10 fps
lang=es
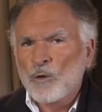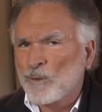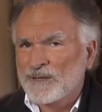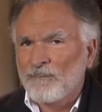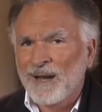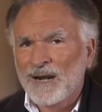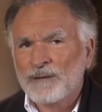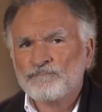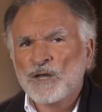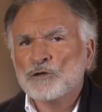
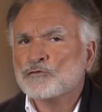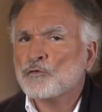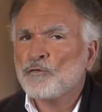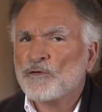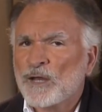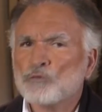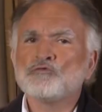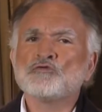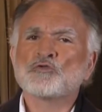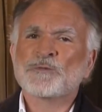Guatemala sufre
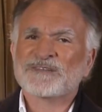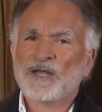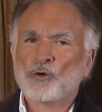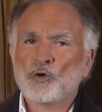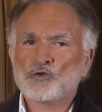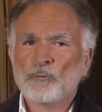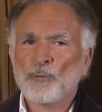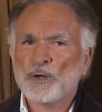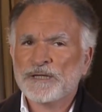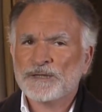un subdesarrollo
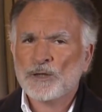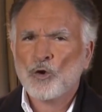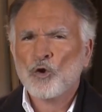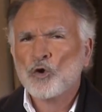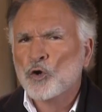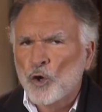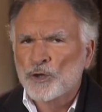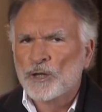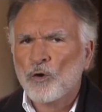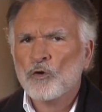político
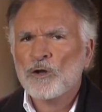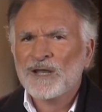crónico,